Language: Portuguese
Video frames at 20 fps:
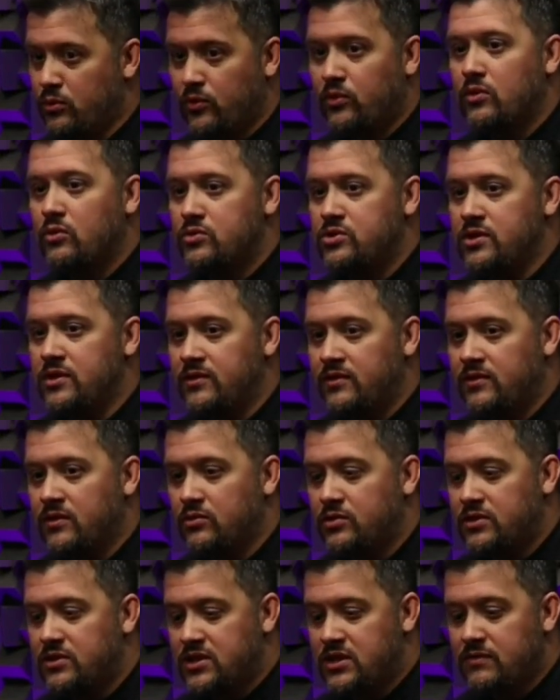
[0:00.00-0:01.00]
Por isso que eu disse,
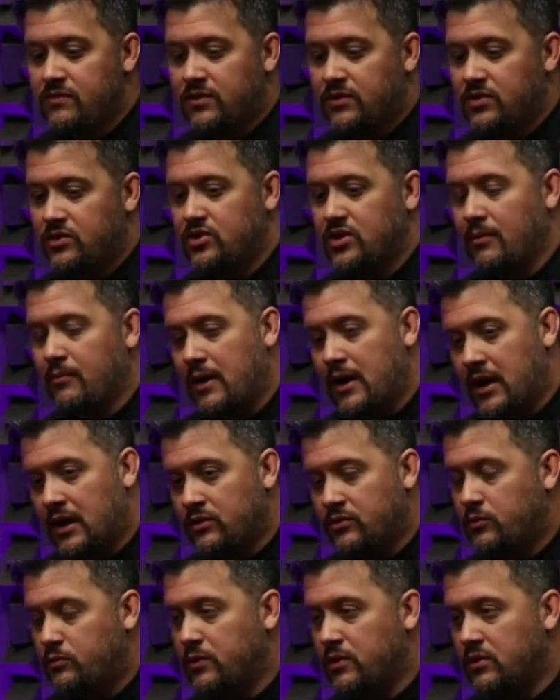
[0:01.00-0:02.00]
eu tive esse
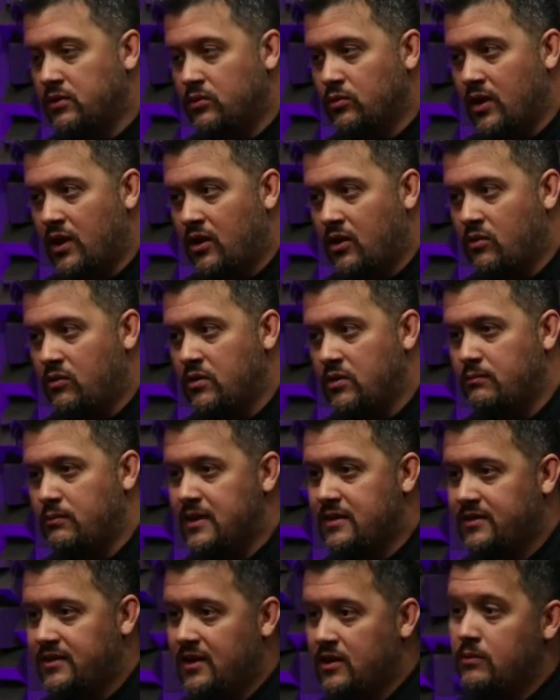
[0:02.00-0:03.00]
chamado espiritual,
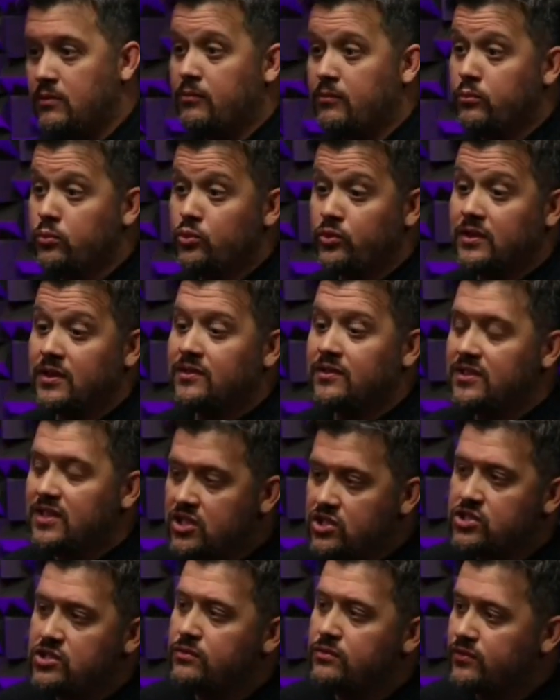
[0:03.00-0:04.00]
mas era uma busca
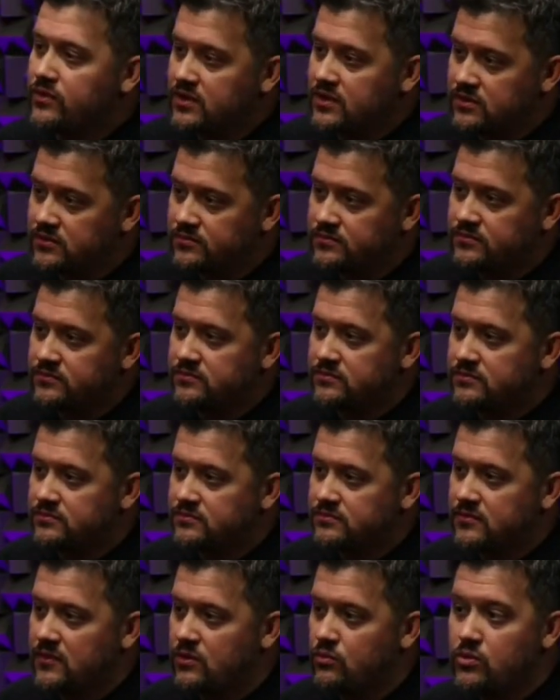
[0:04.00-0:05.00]
científica.
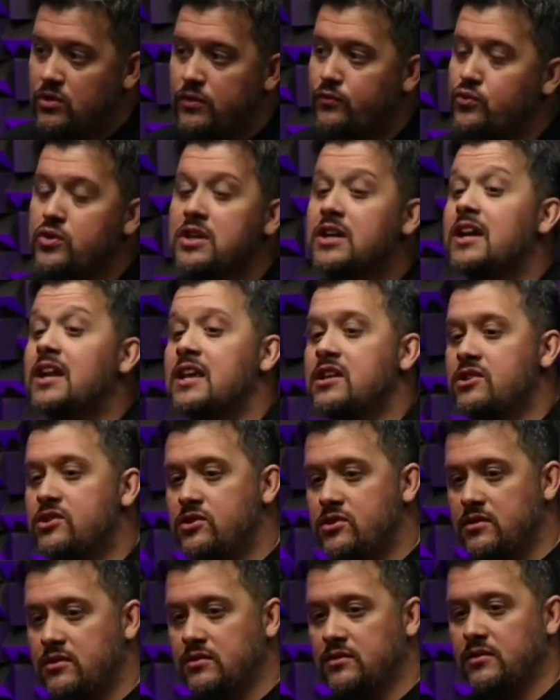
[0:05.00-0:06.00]
Eu nunca fui
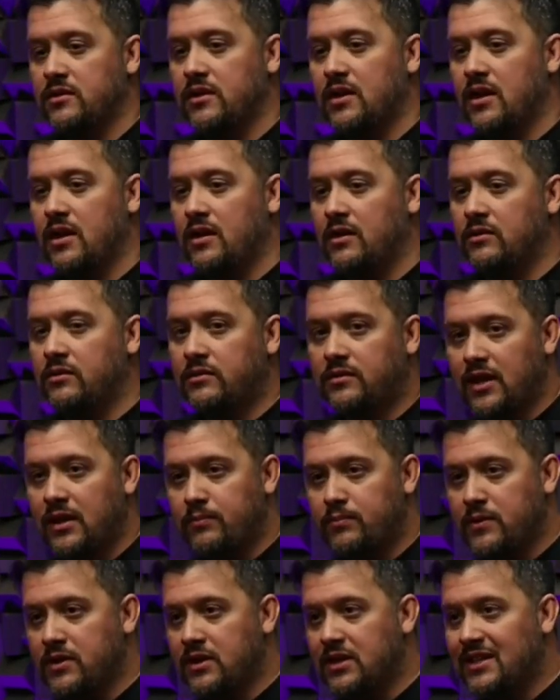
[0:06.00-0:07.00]
crente. Uhum. Eu
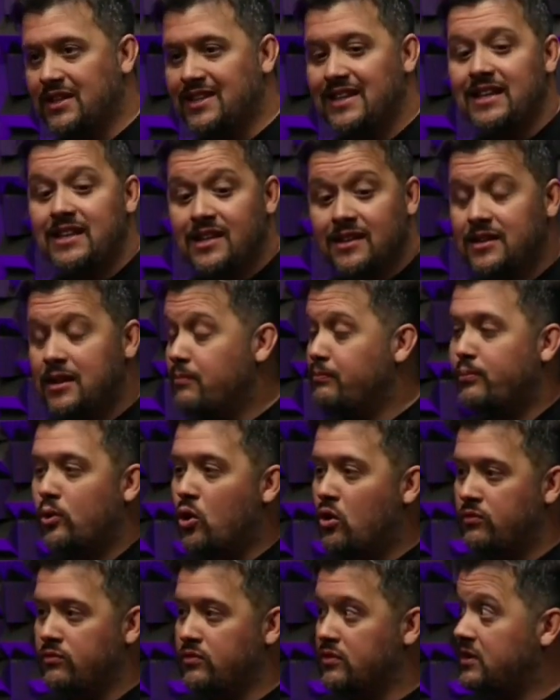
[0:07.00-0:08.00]
sempre queria ter
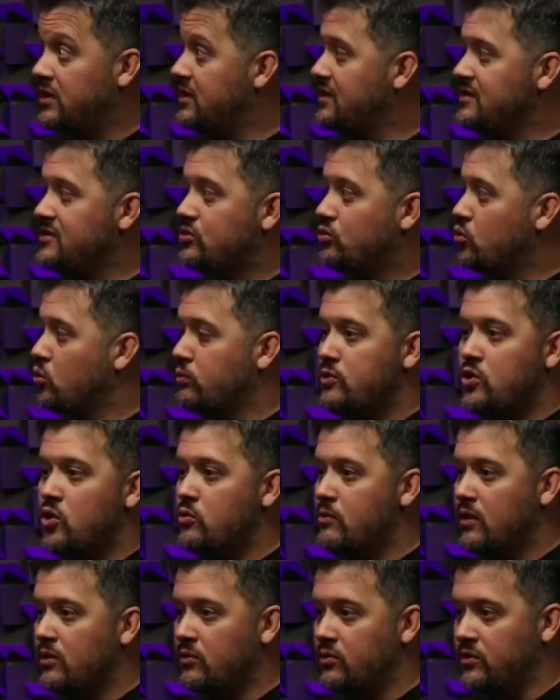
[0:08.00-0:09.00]
prova, queria descobrir
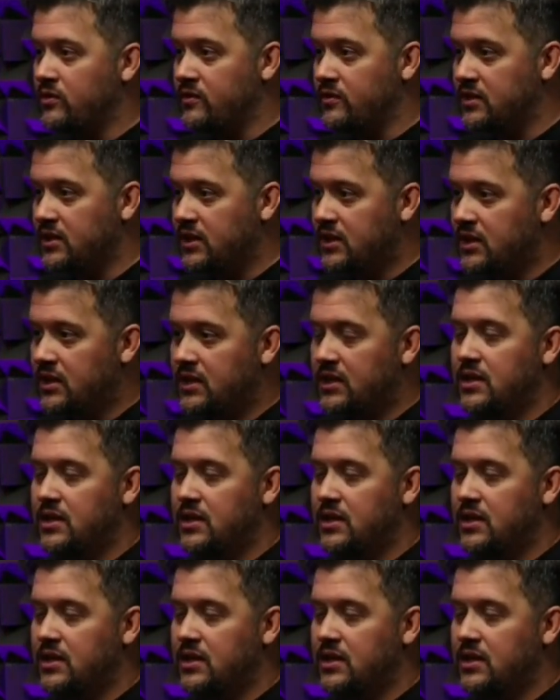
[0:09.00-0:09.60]
alguma coisa.